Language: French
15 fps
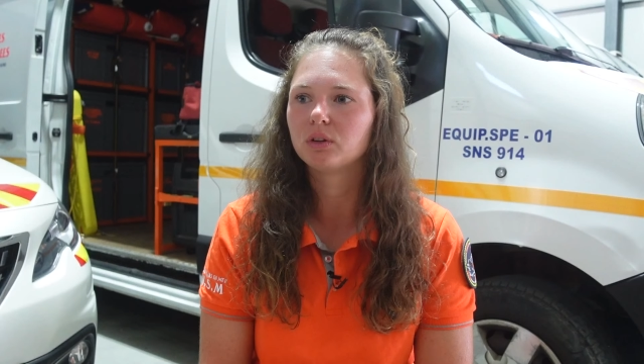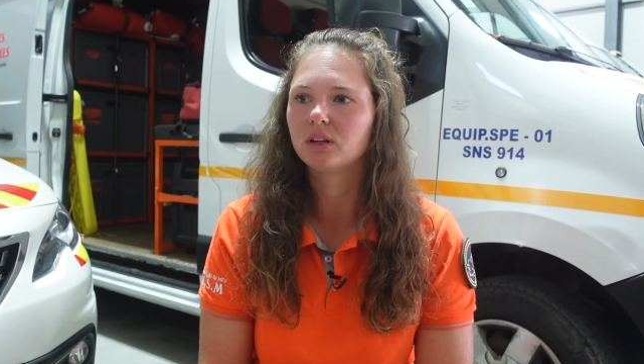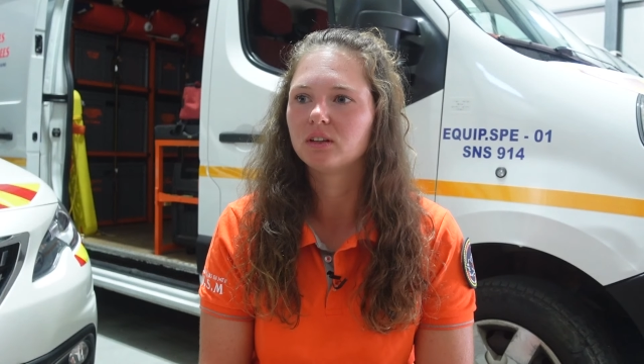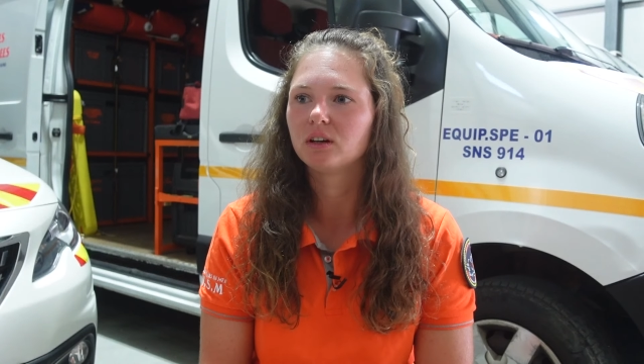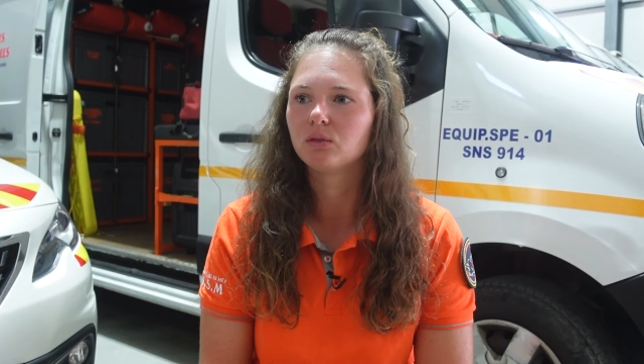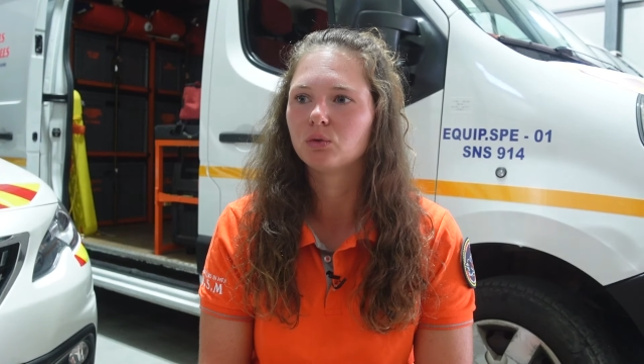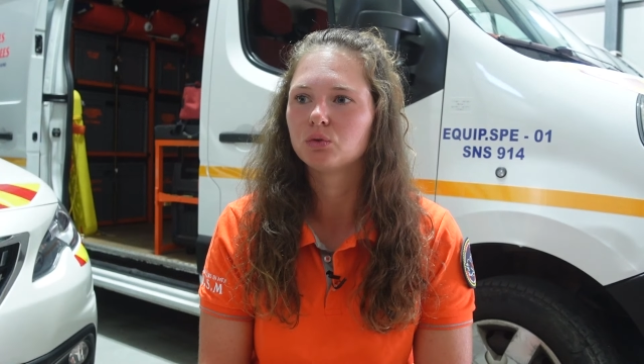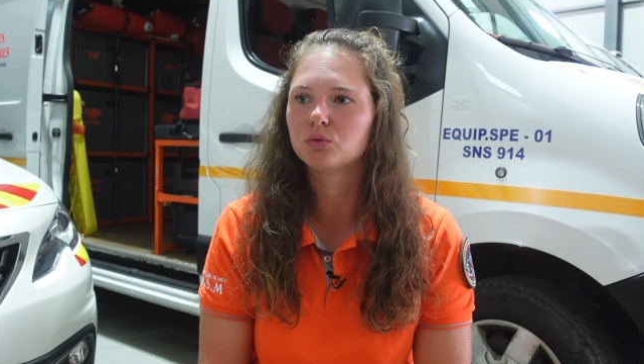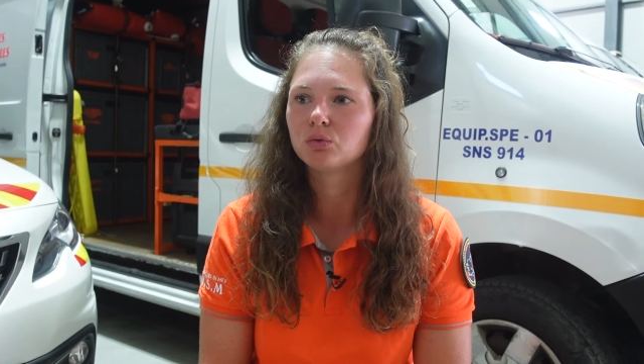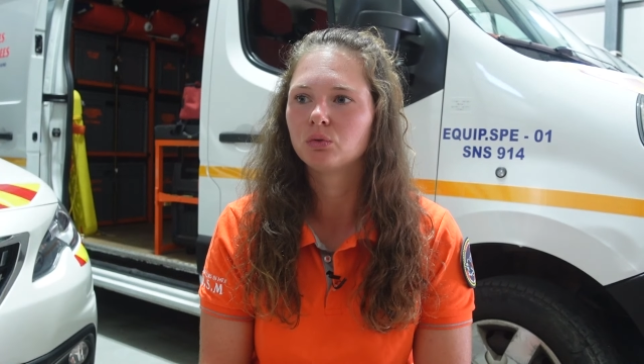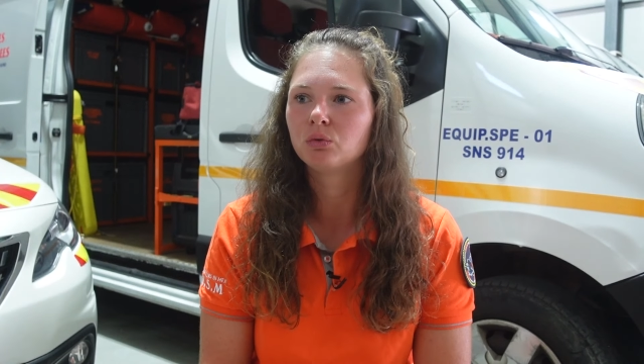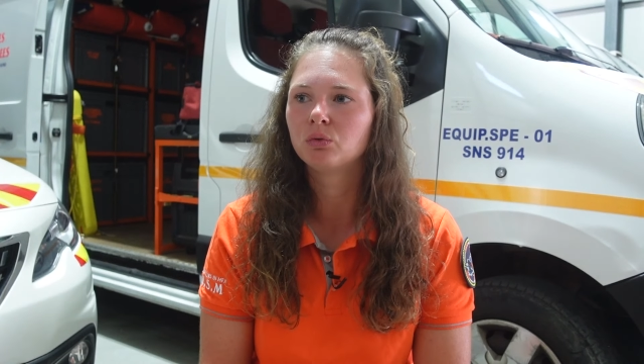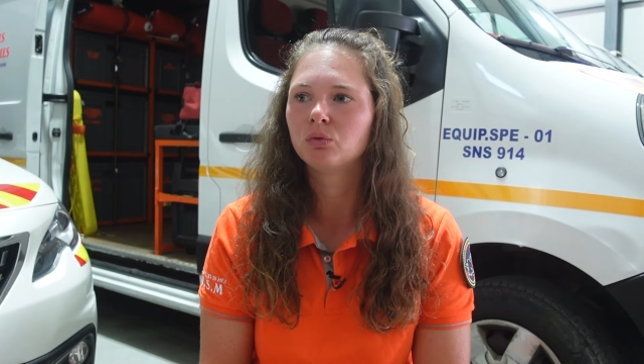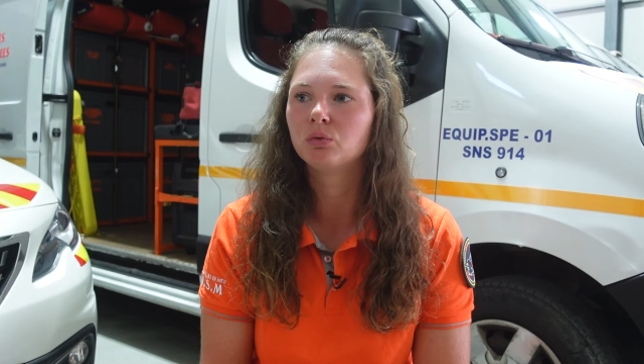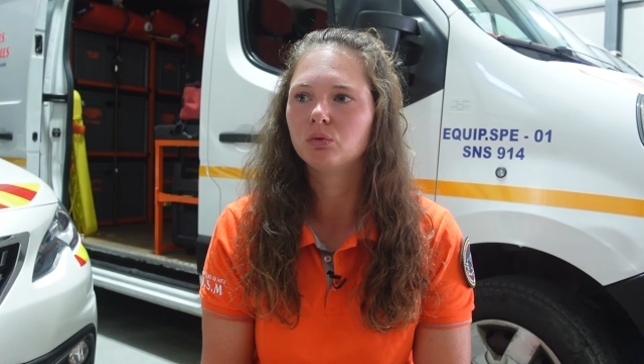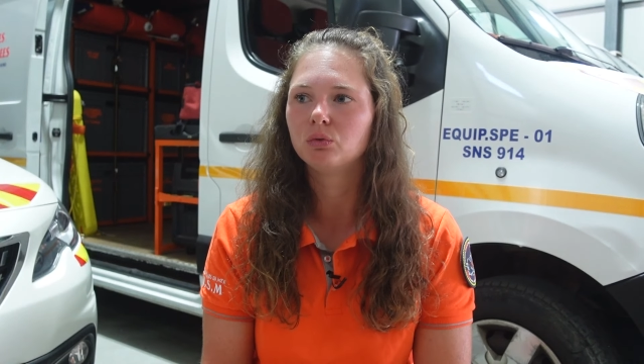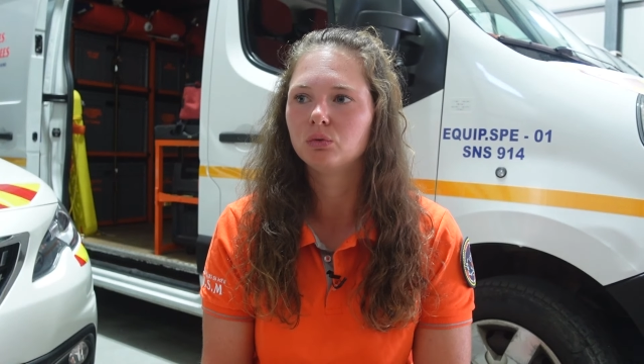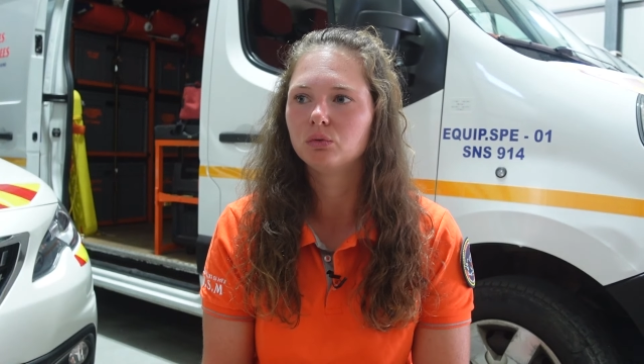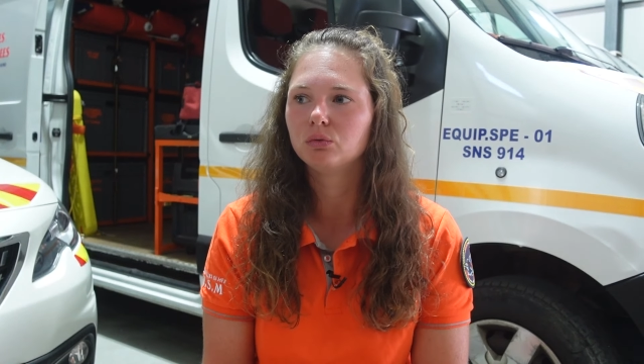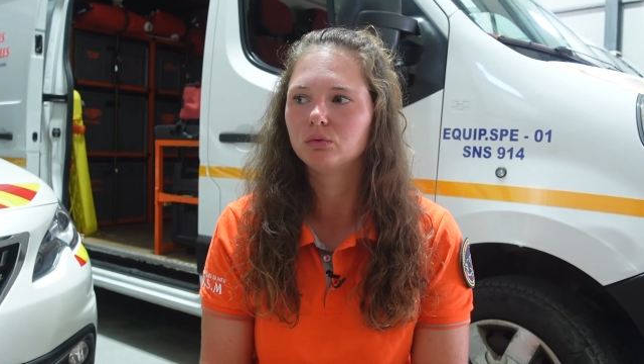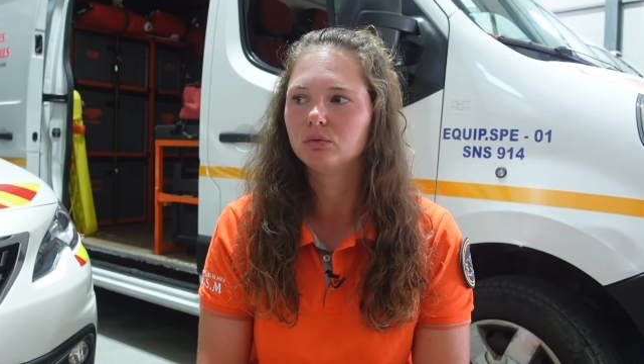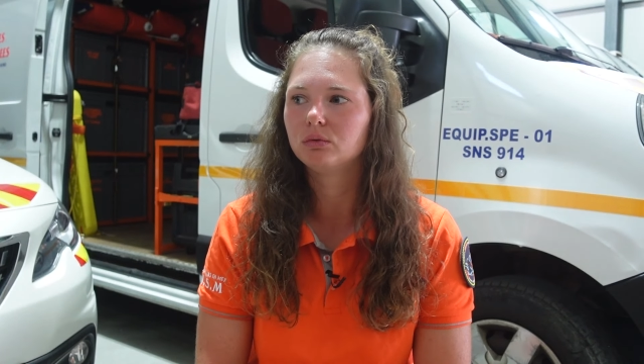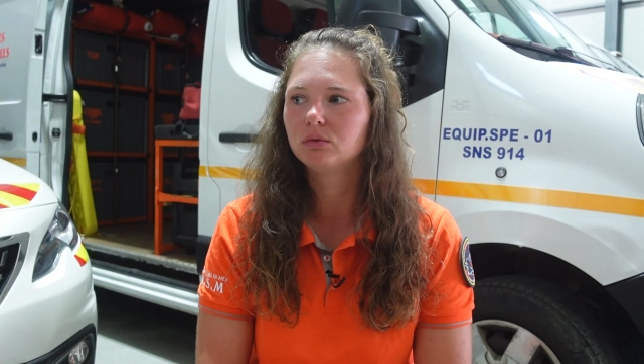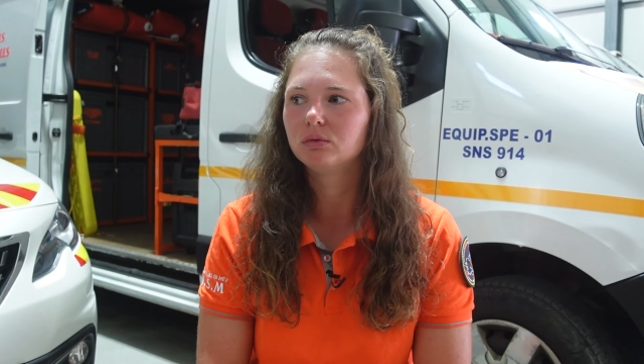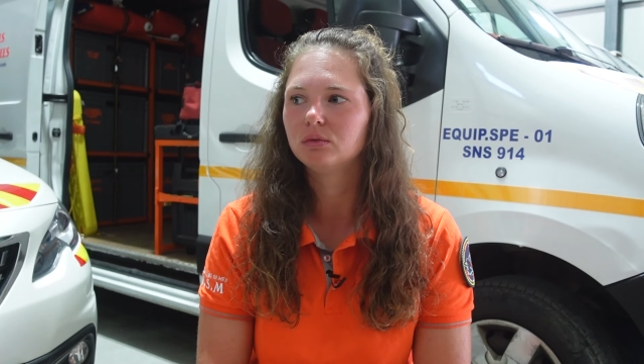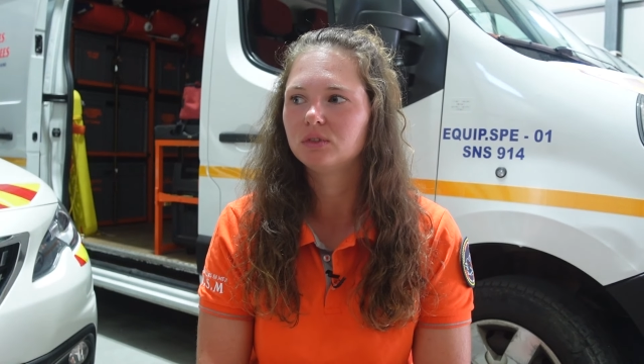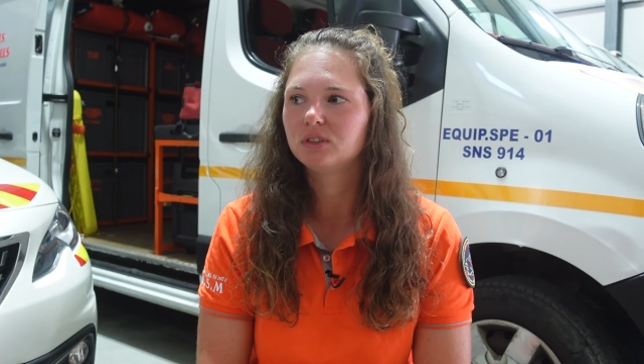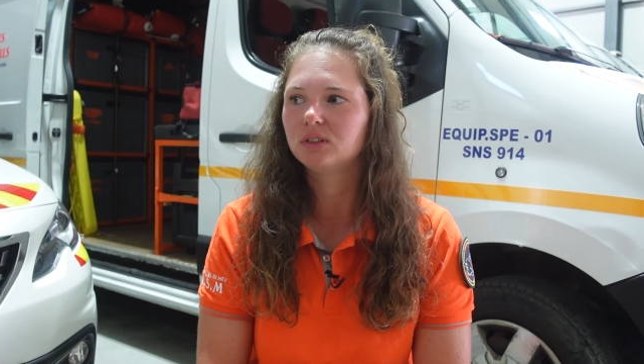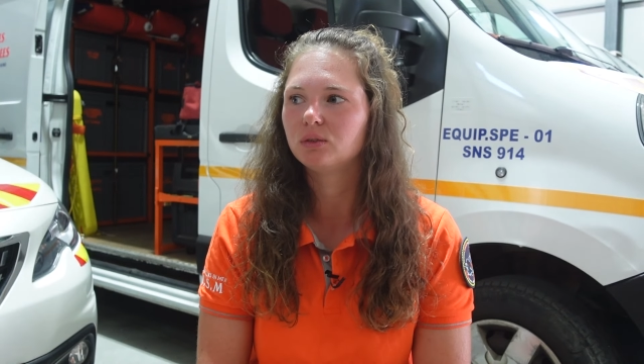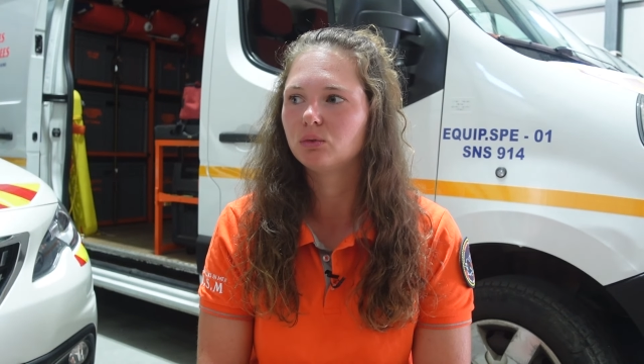une intervention
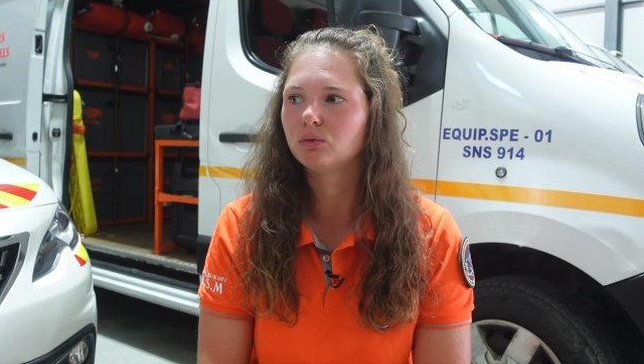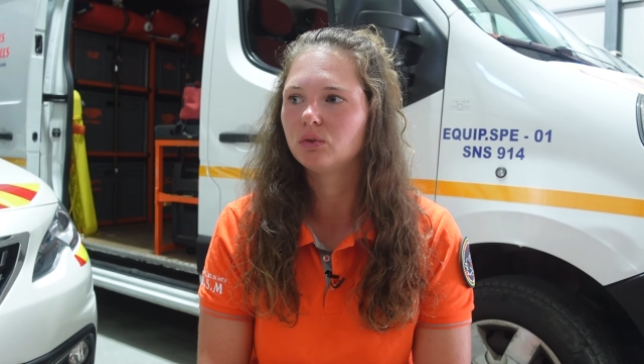si on